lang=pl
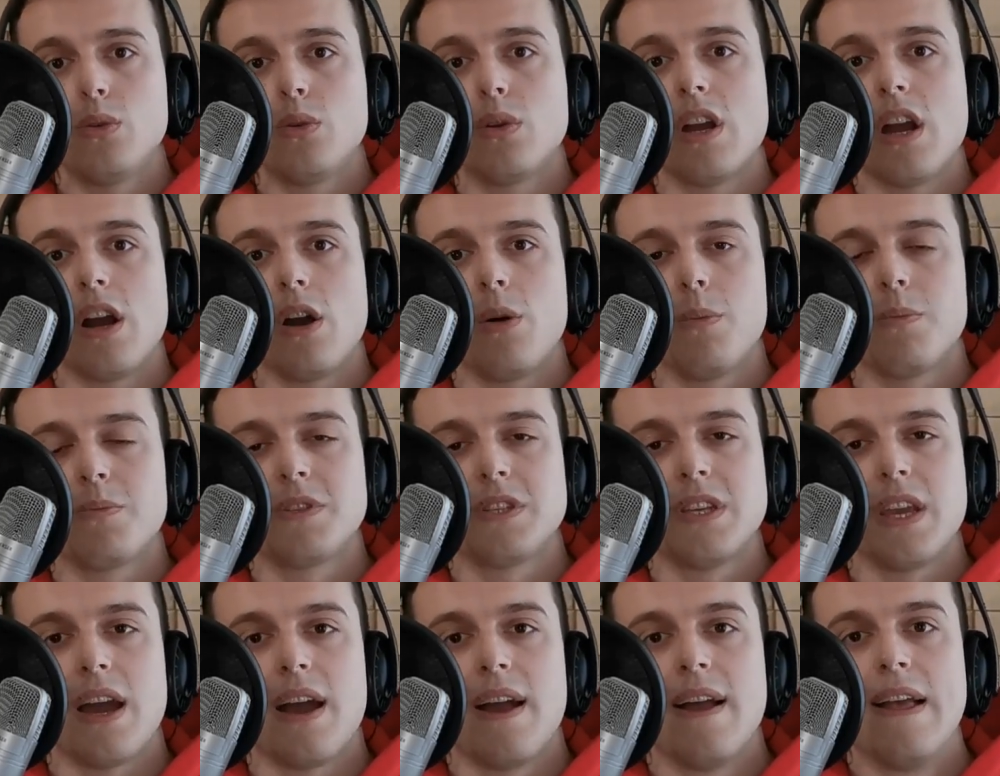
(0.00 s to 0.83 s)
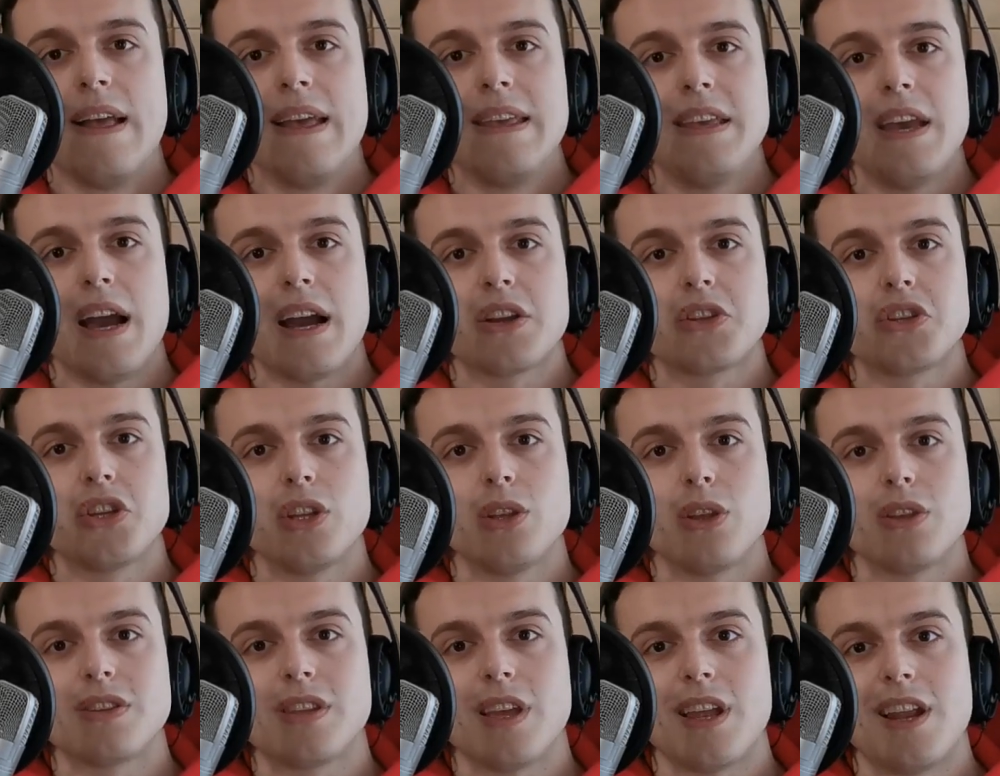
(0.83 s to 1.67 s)
No druga opcja, jak
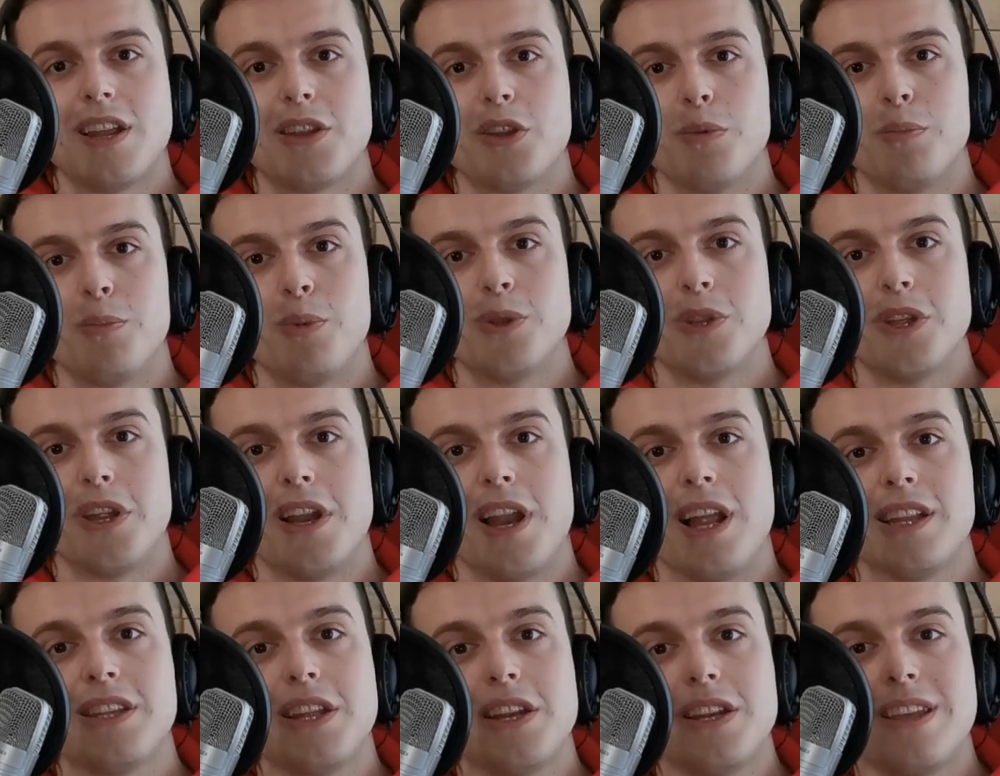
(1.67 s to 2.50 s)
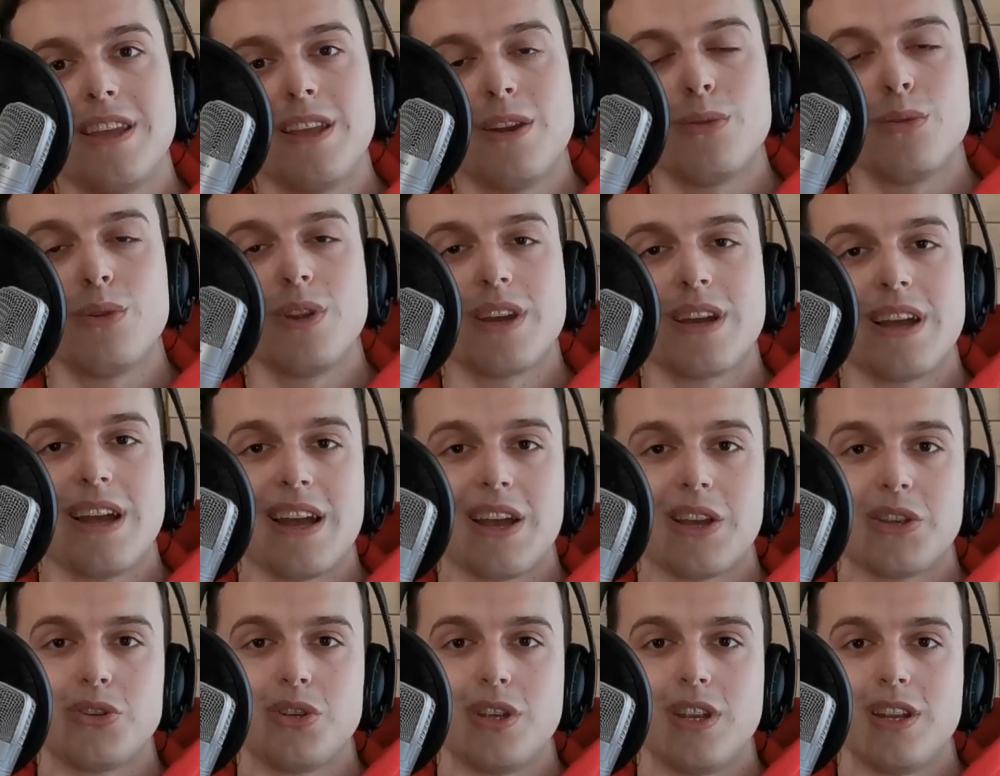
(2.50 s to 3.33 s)
się dostanę to pójdę na ten kierunek,
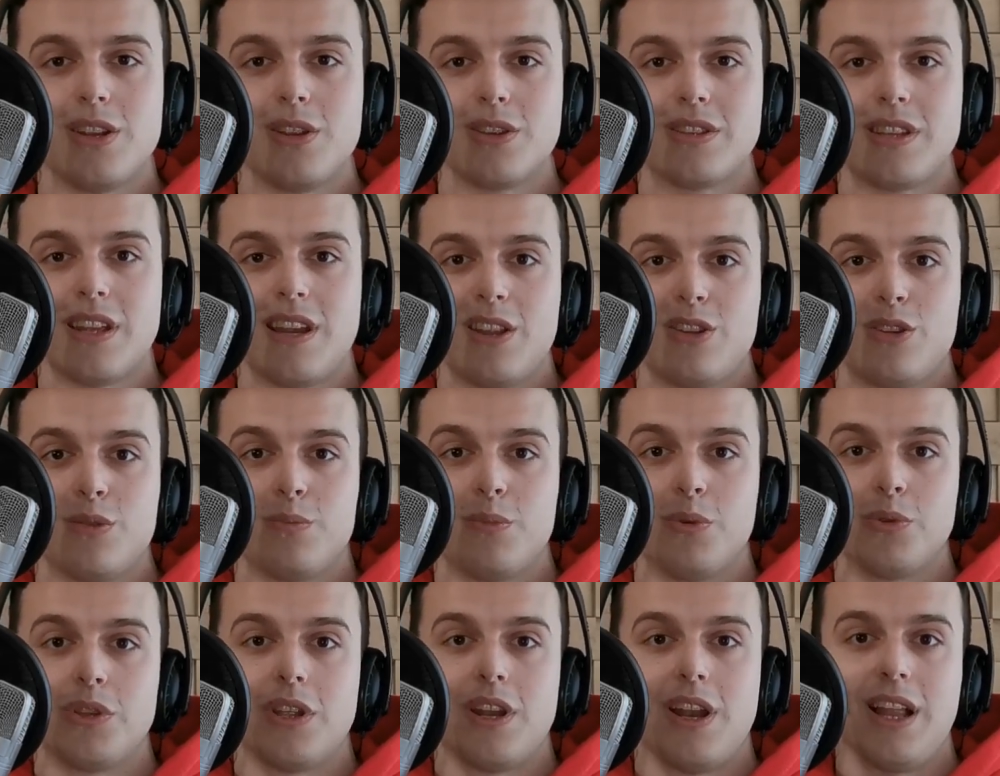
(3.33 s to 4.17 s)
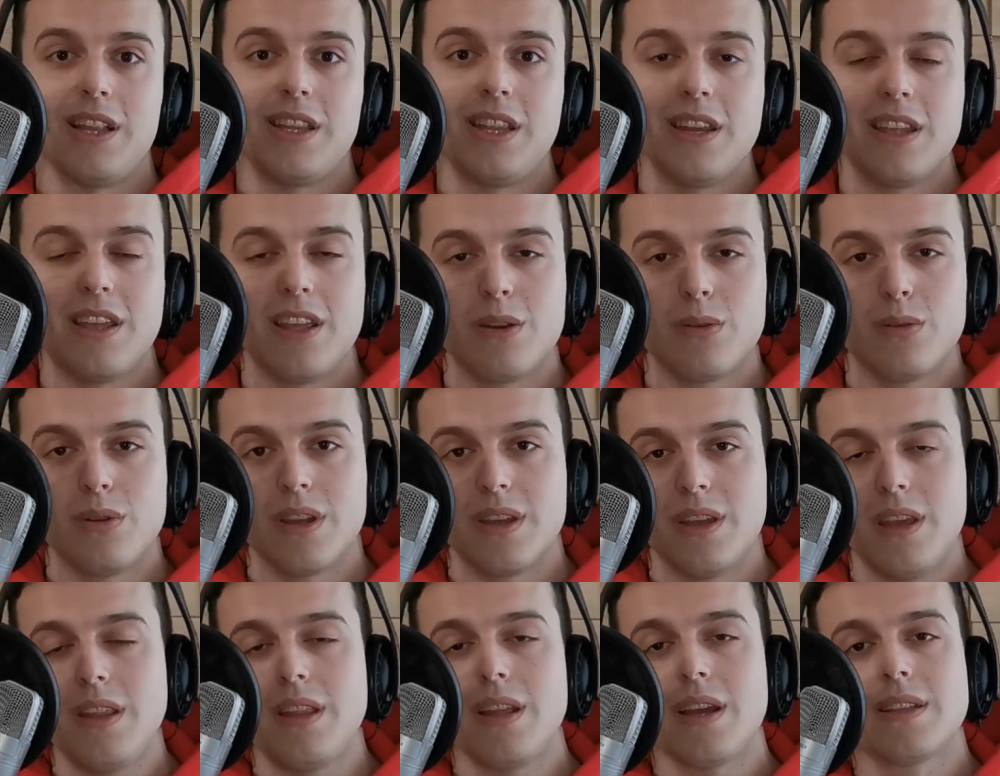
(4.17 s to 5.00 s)
a jak się nie dostanę to pójdę na ten
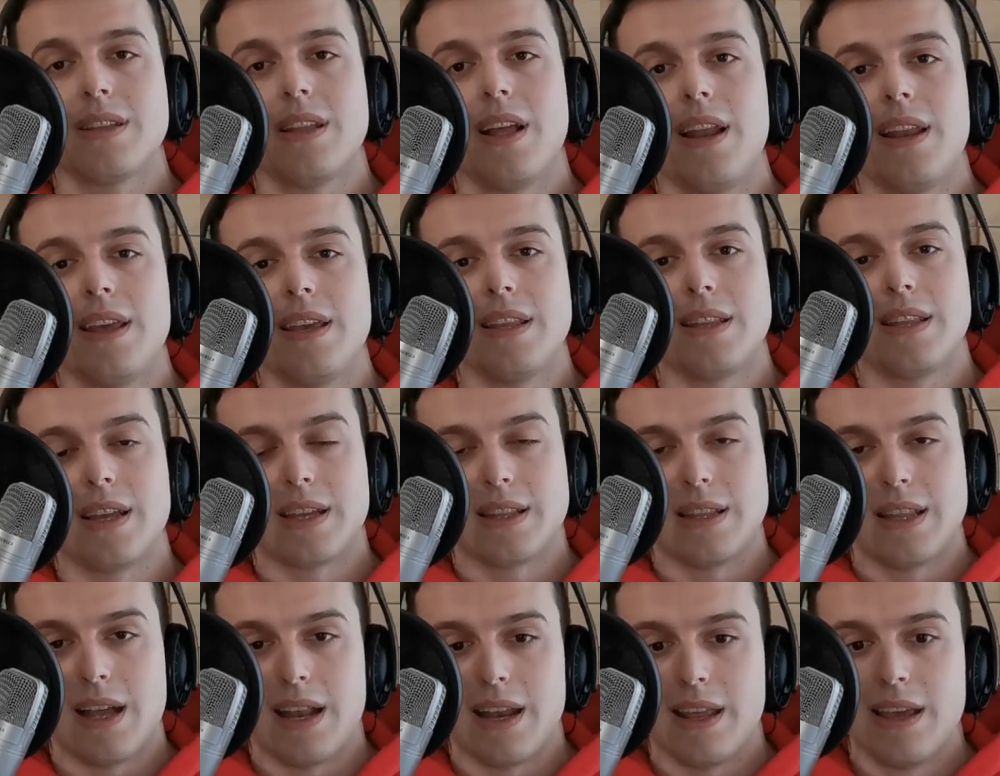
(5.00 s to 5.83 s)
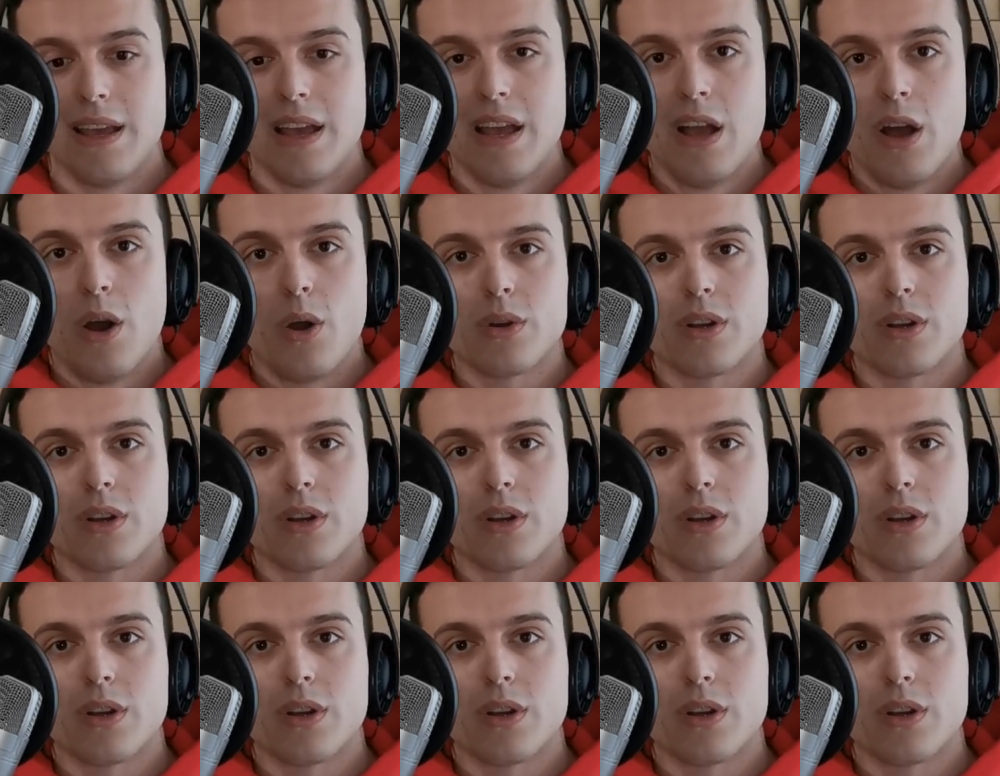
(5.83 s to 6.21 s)
kierunek i tak dalej i tak dalej.